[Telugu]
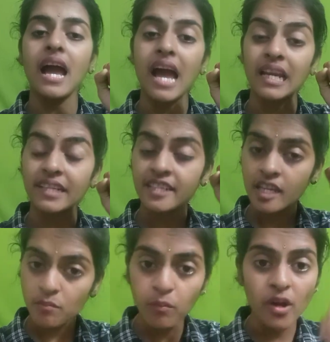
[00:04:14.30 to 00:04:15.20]
అలాంటి
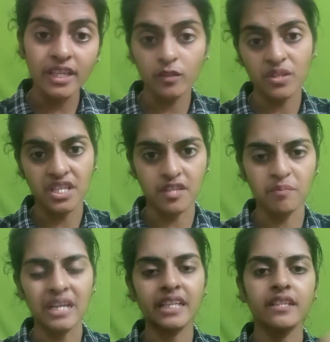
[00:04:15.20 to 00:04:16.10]
ఇంపార్టెంట్ క్వశ్చన్స్
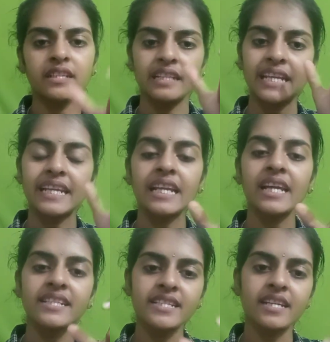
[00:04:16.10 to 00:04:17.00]
మళ్ళీ నేను ఎలా
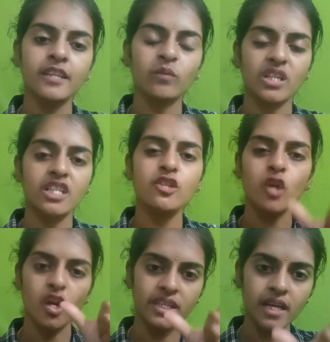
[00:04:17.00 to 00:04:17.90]
ఇచ్చానంటే క్వశ్చన్స్
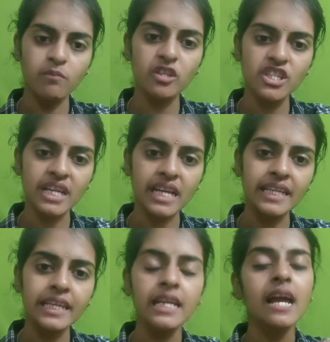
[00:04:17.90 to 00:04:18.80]
షార్ట్ టైంలో
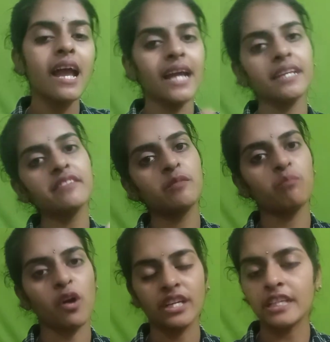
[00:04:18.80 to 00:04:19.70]
చేయాలి అండ్ అవి
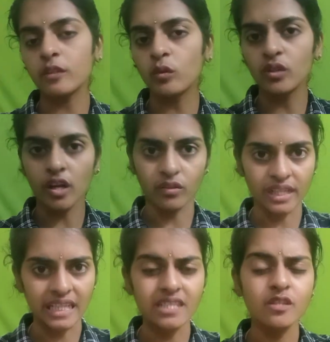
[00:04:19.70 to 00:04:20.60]
ఇంపార్టెంట్ కూడా
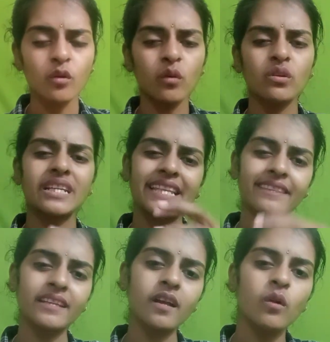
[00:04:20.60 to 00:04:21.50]
ఉండాలి సో
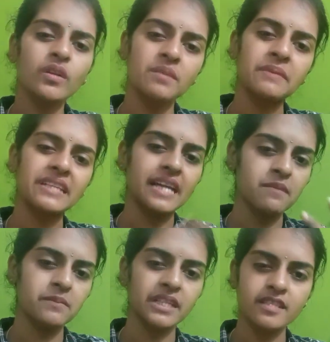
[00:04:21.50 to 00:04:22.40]
లెందీగా ఉండి మీకు
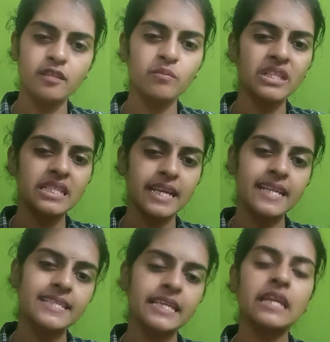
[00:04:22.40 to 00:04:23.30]
టైం కన్జ్యూమింగ్
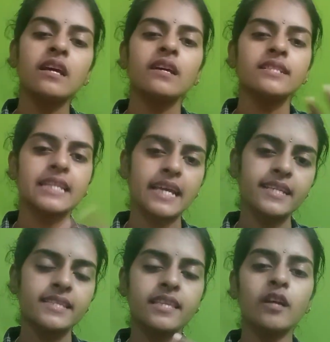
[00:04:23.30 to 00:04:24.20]
చేసి
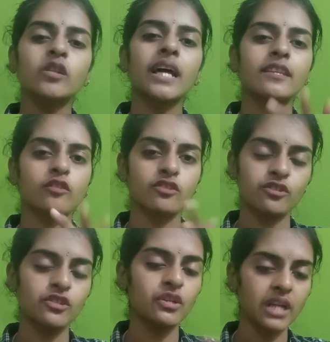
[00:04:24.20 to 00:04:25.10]
చేస్తే కూడా అది
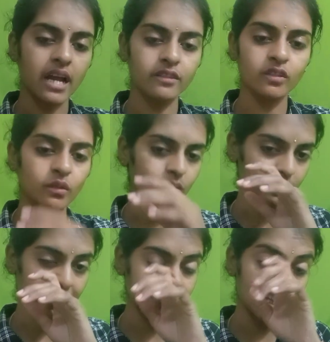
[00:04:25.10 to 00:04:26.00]
వస్తుందో రాదో
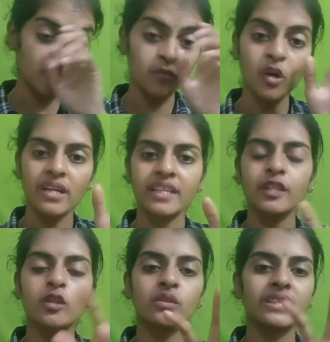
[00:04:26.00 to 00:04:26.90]
ఎగ్జామ్లో
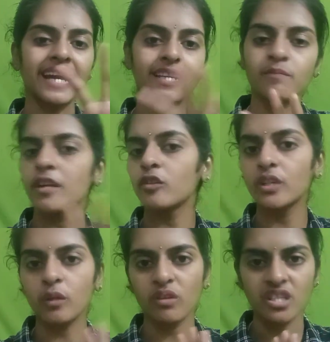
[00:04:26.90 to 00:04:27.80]
అన్నట్టు డైలమాలో
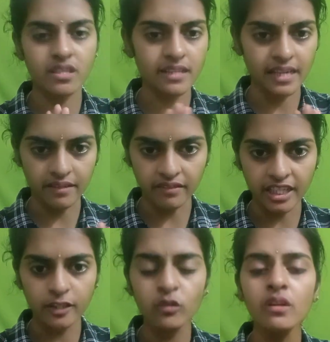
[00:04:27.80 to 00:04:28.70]
ఉన్న క్వశ్చన్స్ నేను
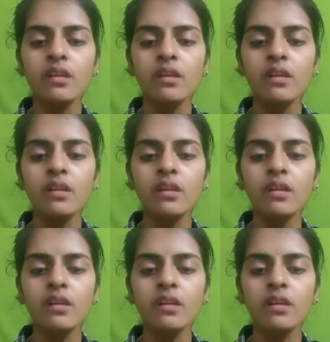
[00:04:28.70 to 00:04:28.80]
ఇవ్వలేదు